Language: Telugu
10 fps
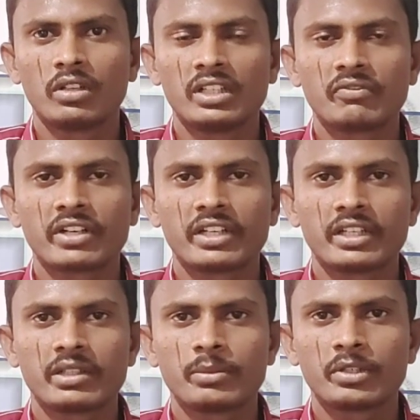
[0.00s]
ఓన్లీ ఫైవ్
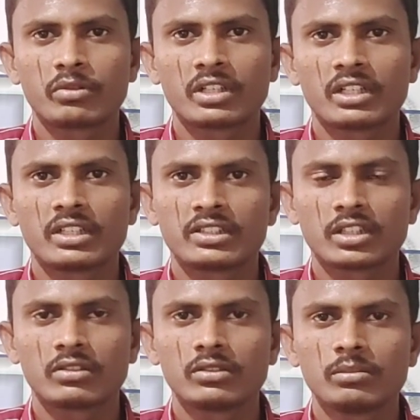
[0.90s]
హండ్రెడ్ పెట్టుకున్నారంటే
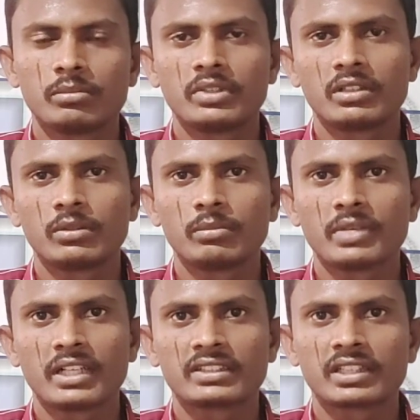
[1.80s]
చాలు మీరు
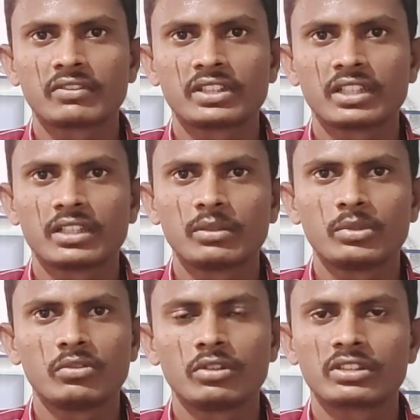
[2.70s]
బ్యాంక్ సర్వీస్ అనేది
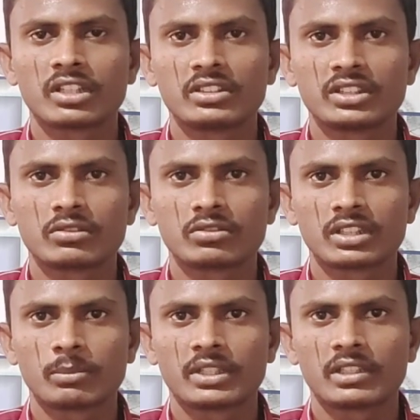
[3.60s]
మీ ఊర్లో స్టార్ట్
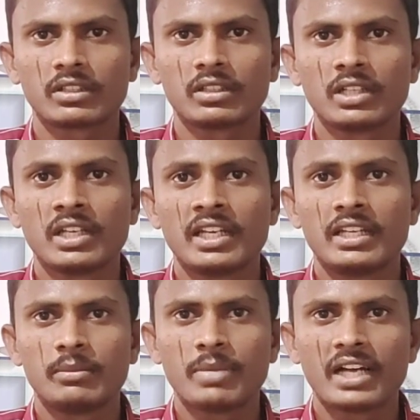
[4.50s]
చేసుకోవచ్చు అనమాట
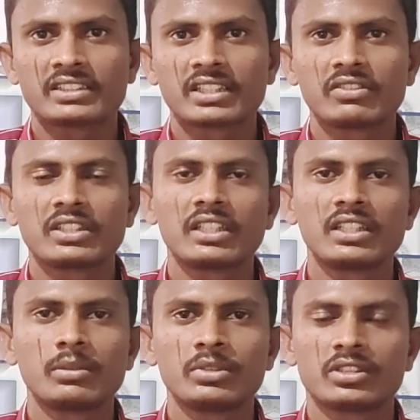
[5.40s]
ఈ బ్యాంక్ సర్వీస్
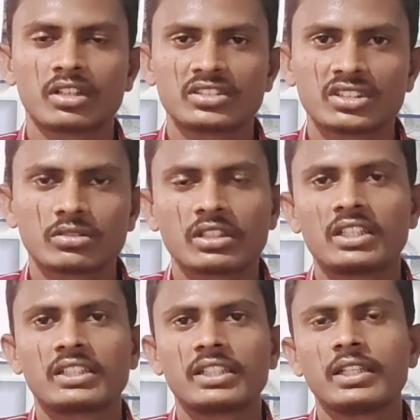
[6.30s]
అనేది మీరు స్టార్ట్
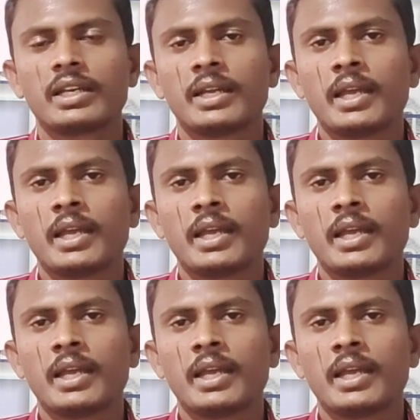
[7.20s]
చేసుకోవడానికి